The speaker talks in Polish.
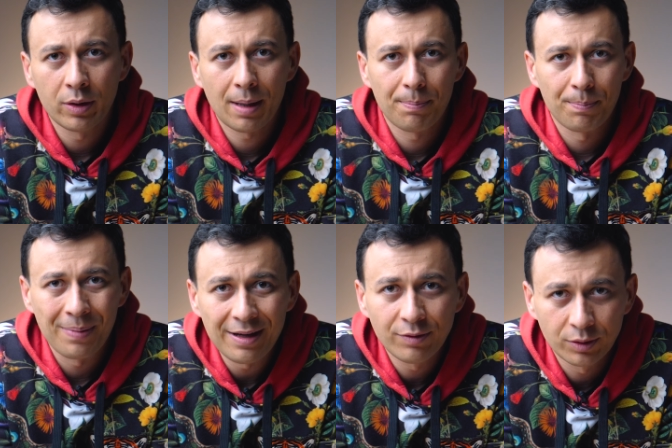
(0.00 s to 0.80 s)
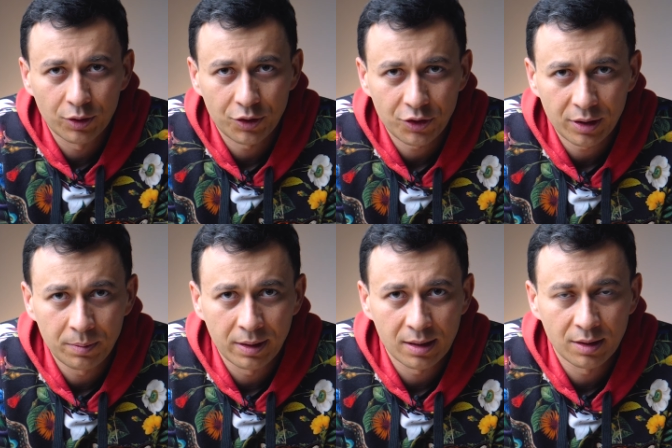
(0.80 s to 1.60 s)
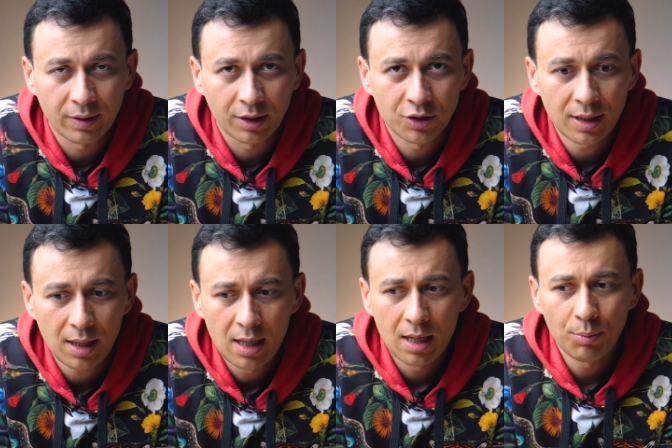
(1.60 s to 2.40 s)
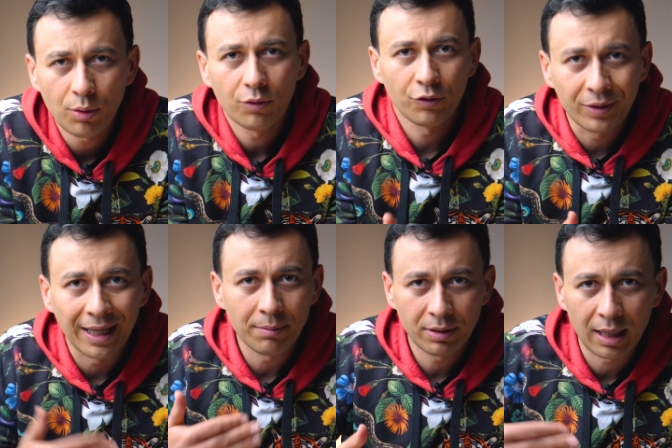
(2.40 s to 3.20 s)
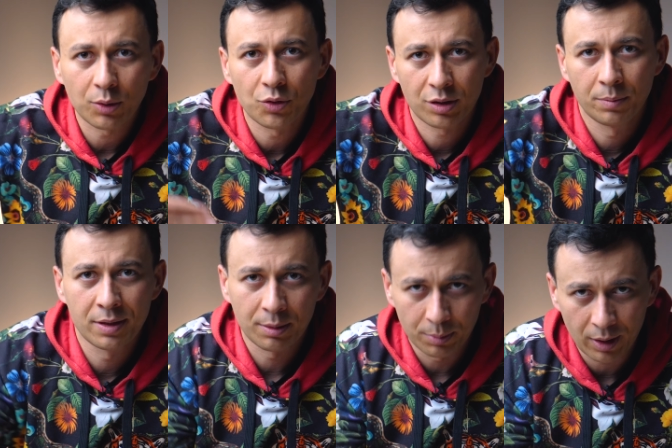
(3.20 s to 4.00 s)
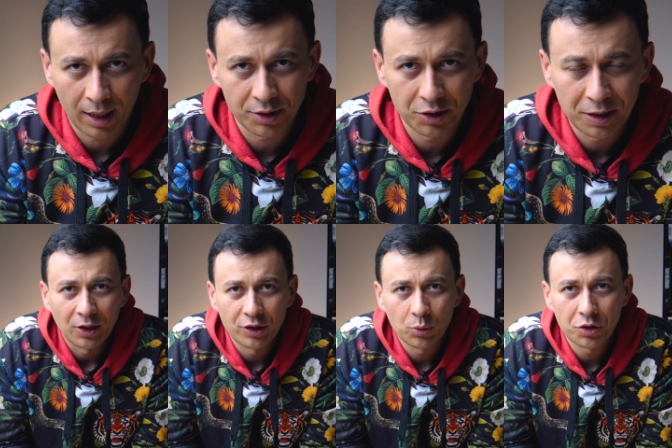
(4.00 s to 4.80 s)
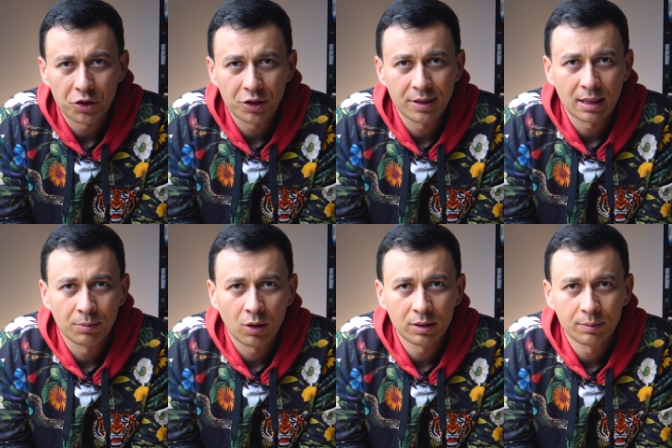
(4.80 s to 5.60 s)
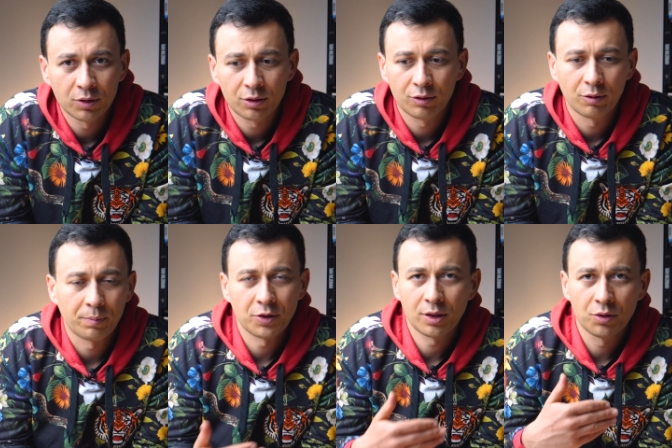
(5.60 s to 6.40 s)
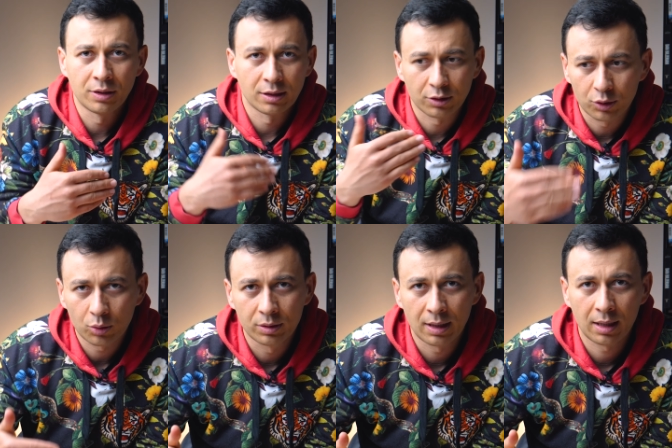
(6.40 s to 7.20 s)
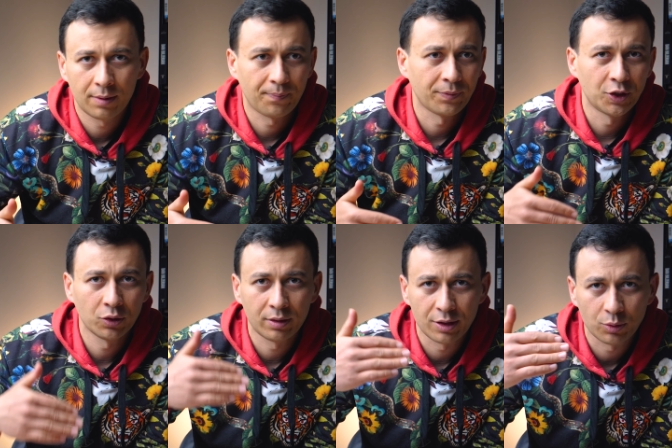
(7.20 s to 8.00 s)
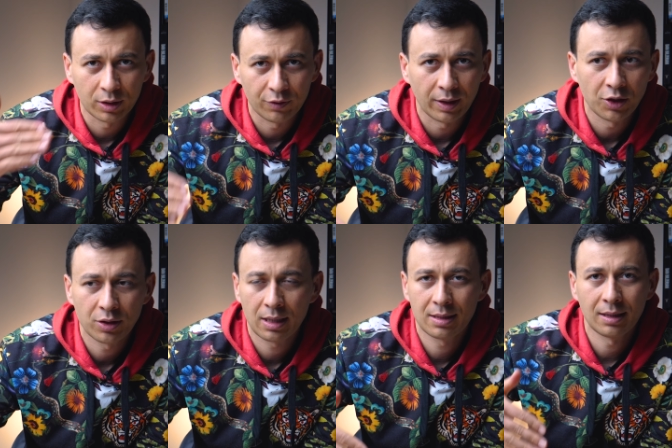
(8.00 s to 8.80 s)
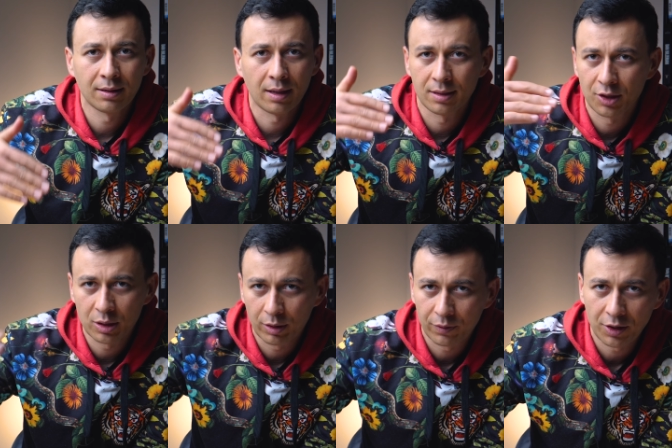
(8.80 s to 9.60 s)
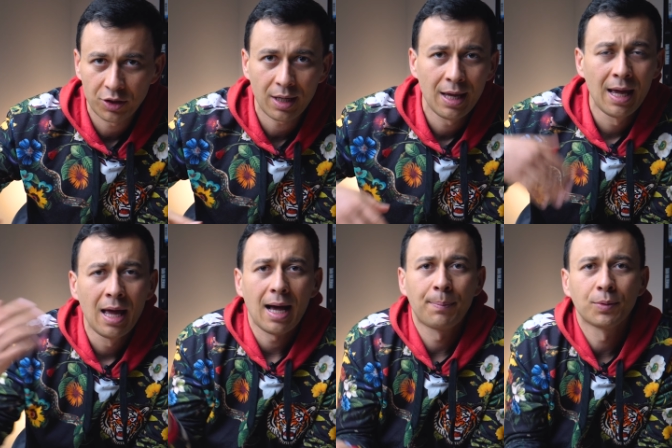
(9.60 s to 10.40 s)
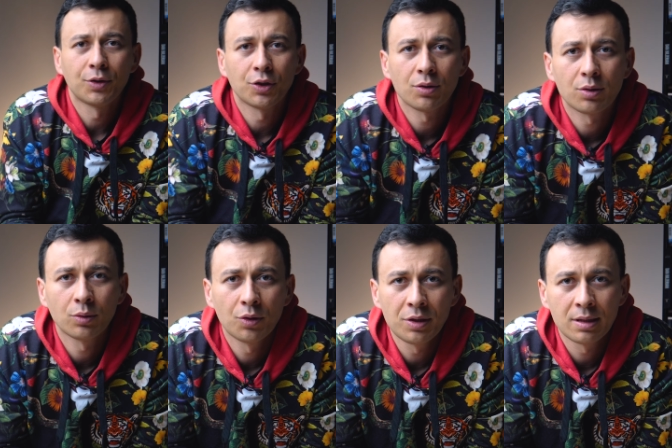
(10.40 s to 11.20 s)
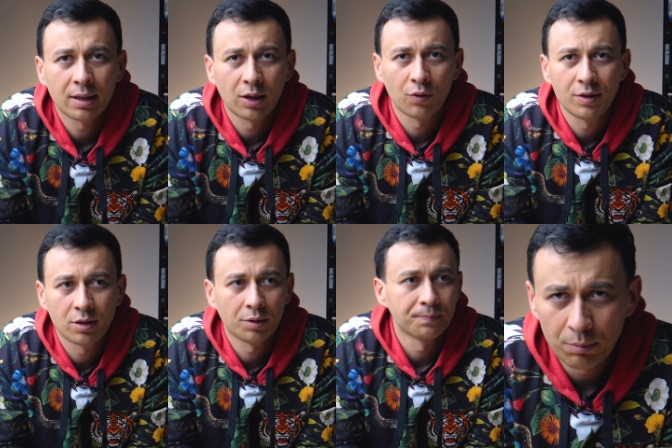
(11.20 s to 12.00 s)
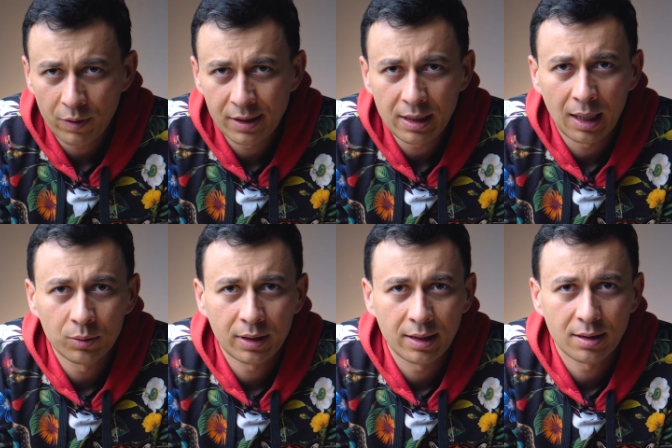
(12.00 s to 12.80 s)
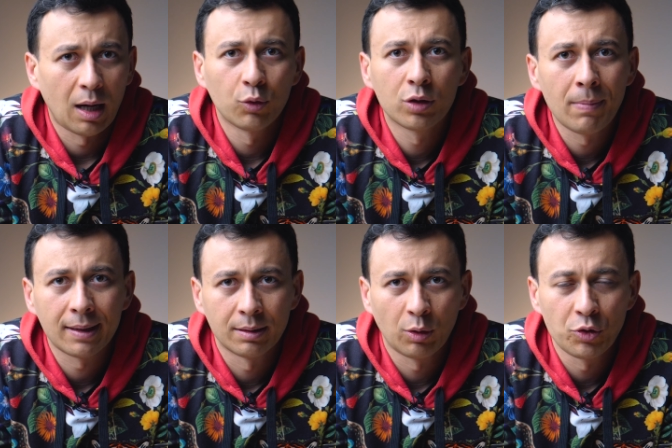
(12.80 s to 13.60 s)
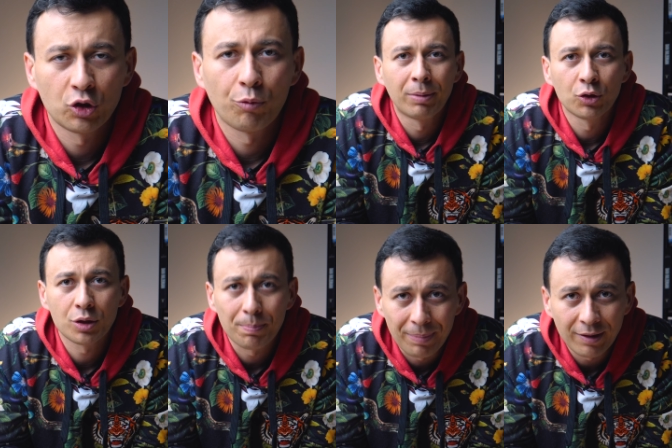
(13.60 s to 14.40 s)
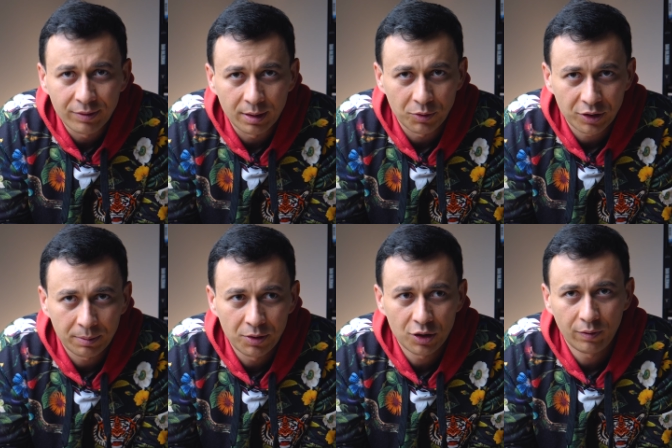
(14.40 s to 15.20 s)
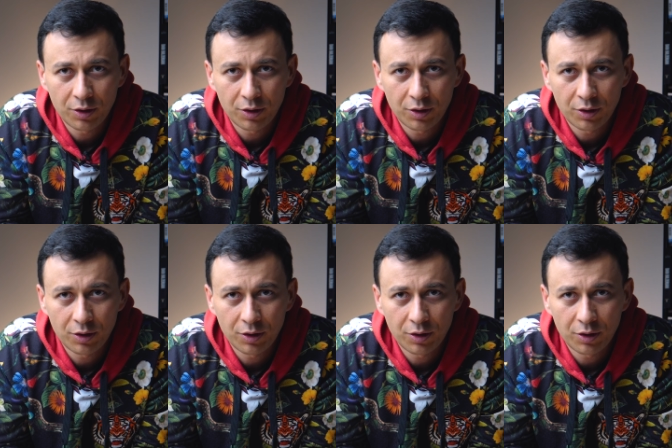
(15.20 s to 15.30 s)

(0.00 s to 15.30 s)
moja pewność siebie jest większa, bo wiem, jak już sobie z tym poradzić. Jeżeli uczę się jeździć samochodem, no to pierwsza godzina jest trudna, dziesiąta jest łatwiejsza, setna jest jeszcze łatwiejsza, a po tysiącu godzin za kierownicą prowadzenie auta jest automatem. Robisz to będąc pewnym siebie, że